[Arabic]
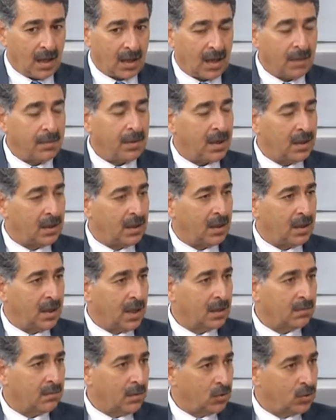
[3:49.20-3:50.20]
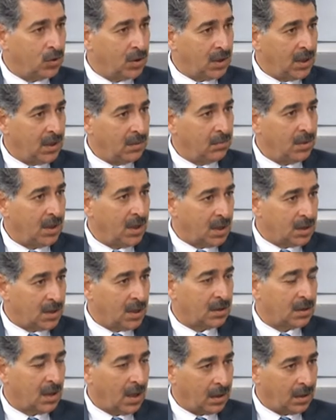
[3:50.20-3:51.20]
كبلديات موجودين من
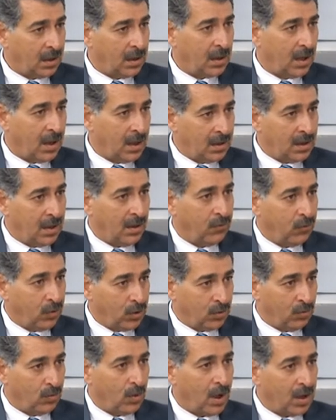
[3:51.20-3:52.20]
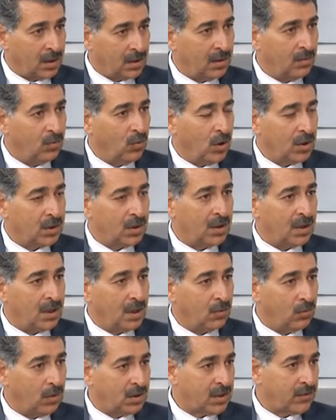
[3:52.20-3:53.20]
أجل تحقيق أهداف وطموحات
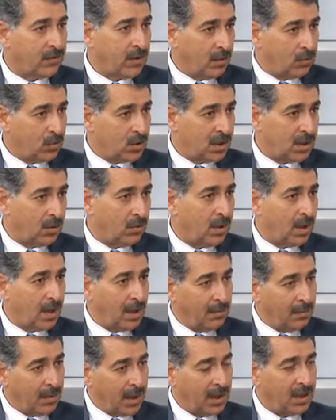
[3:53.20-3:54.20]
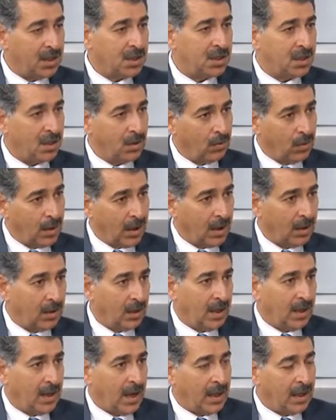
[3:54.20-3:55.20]
المواطنين ورفع مستوى المعيشة
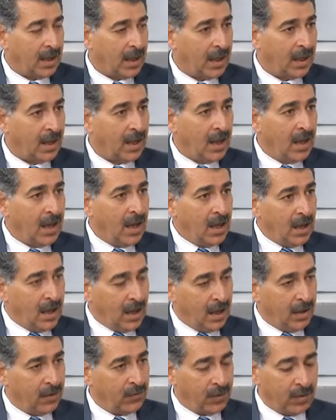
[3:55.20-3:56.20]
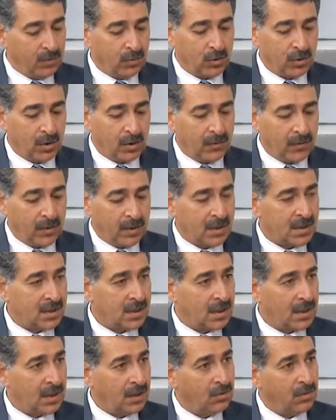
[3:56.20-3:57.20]
والحياة آه، في المدن
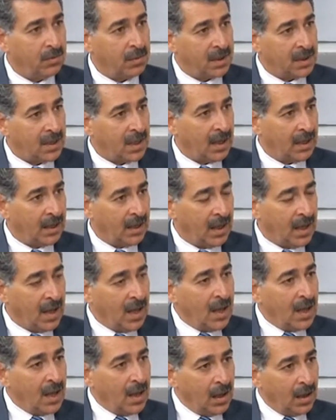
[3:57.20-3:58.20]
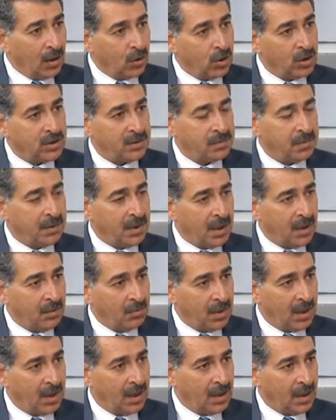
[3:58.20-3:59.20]
الفلسطينية وبالتالي آه، قربنا
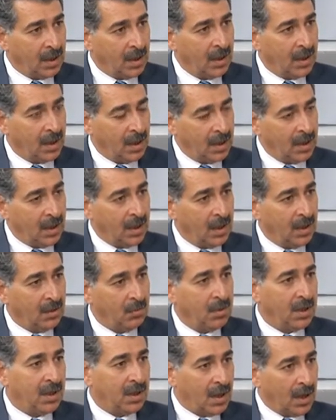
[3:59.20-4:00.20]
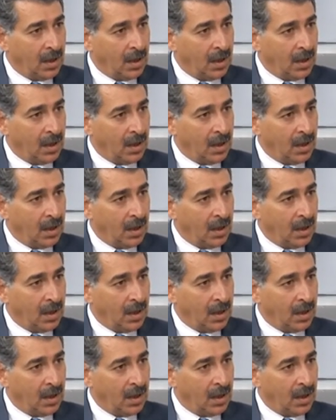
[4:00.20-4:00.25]
من آه، من